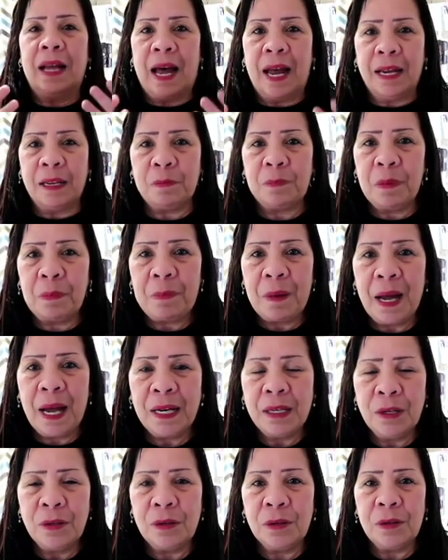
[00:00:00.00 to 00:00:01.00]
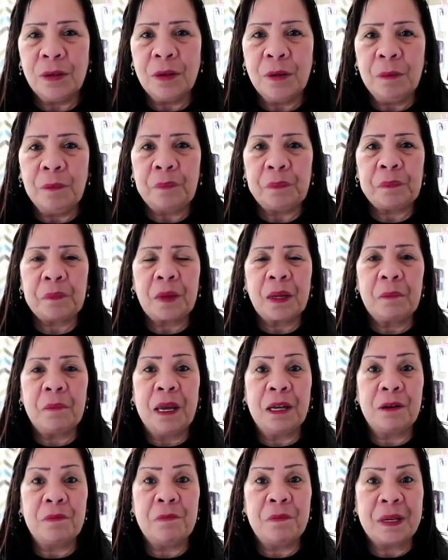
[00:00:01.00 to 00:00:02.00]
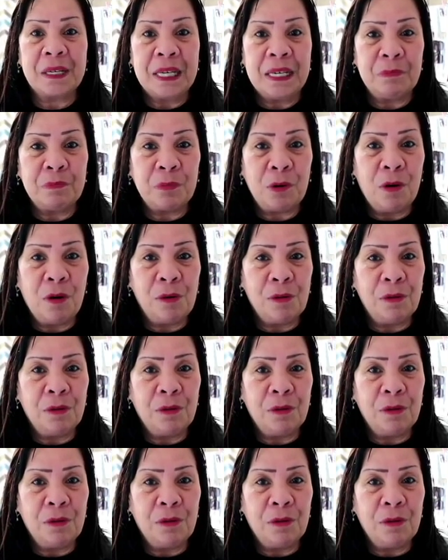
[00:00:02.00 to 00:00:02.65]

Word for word: kahit paano, meron pa rin po